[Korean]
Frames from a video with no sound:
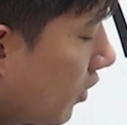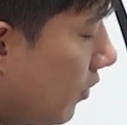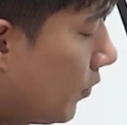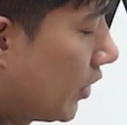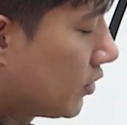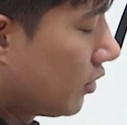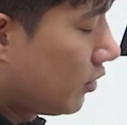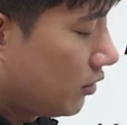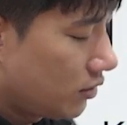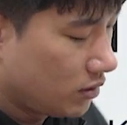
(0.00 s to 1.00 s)

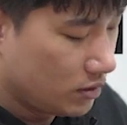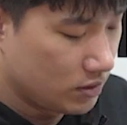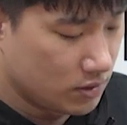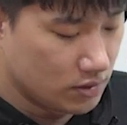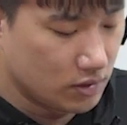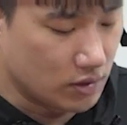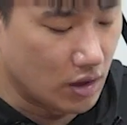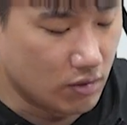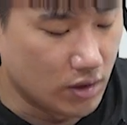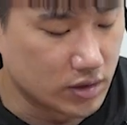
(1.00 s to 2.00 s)
킵해서
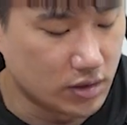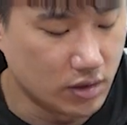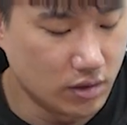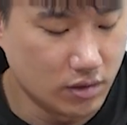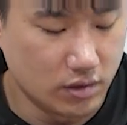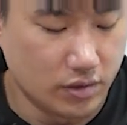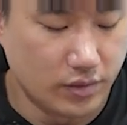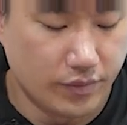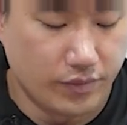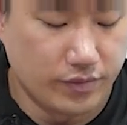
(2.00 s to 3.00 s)
갖고 와서
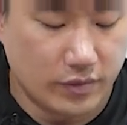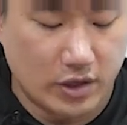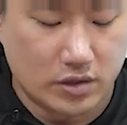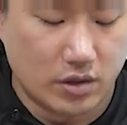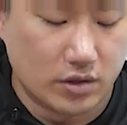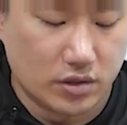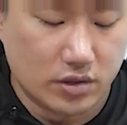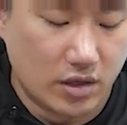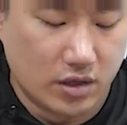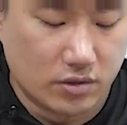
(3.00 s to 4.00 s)
자 여기서
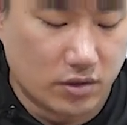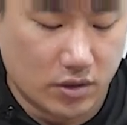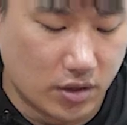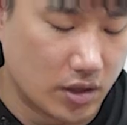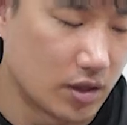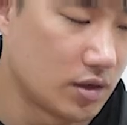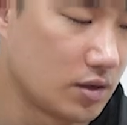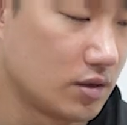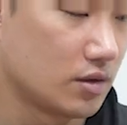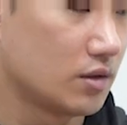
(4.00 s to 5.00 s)
잘라줘요 이렇게
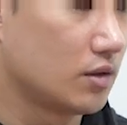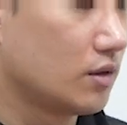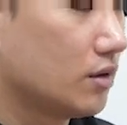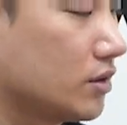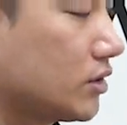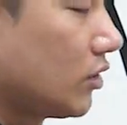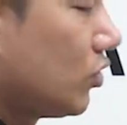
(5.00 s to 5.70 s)
자,